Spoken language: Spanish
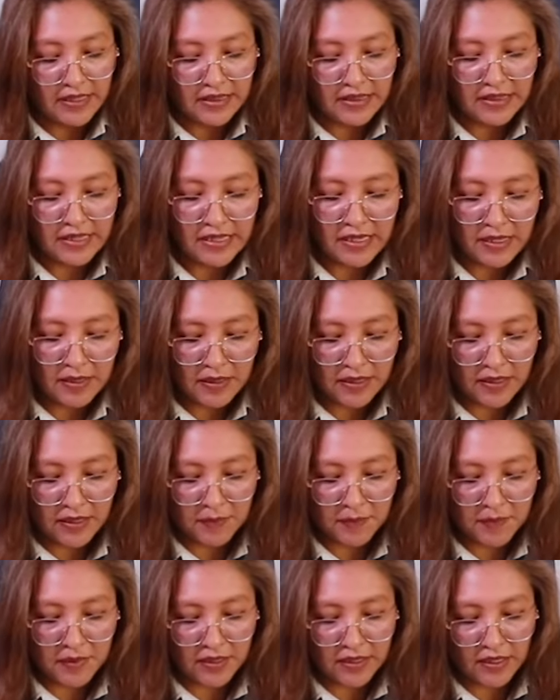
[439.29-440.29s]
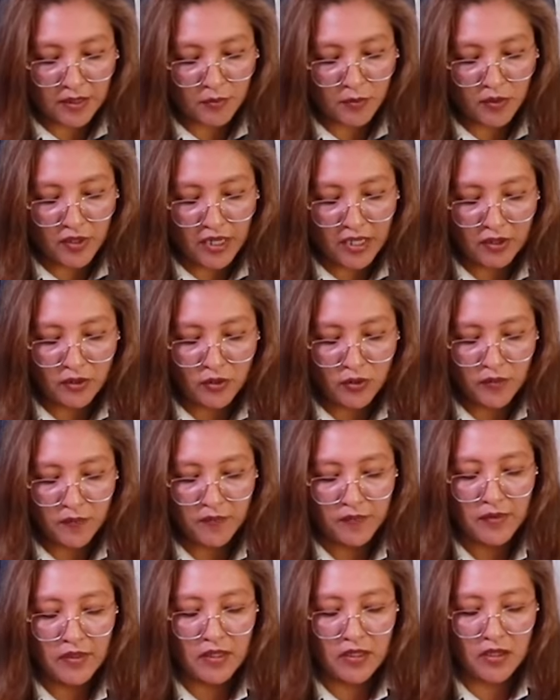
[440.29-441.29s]
de eh,
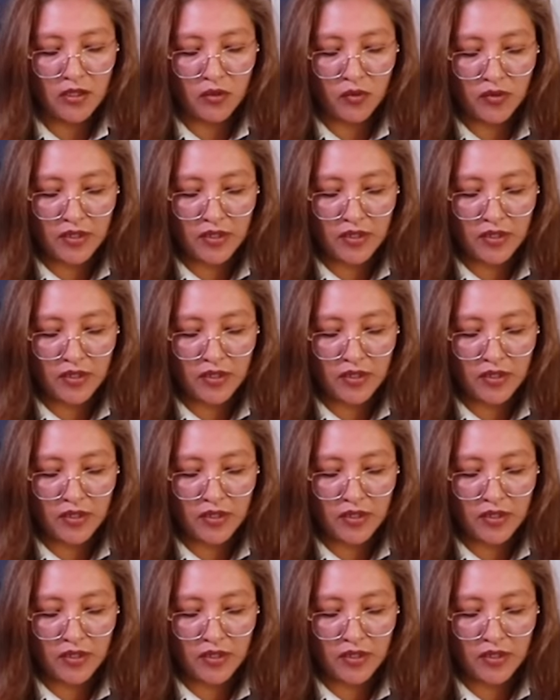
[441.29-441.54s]
bicarbonato y